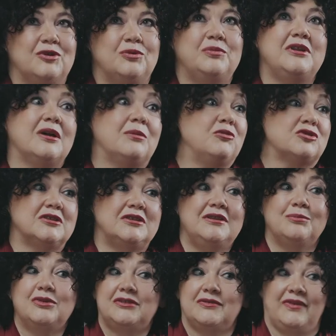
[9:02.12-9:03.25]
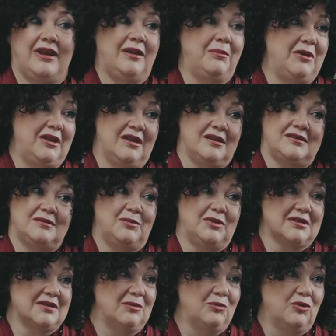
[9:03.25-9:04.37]
у меня может не быть времени о
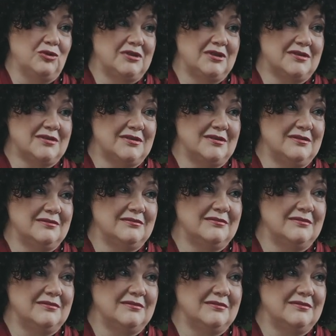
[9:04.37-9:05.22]
тебе заботиться.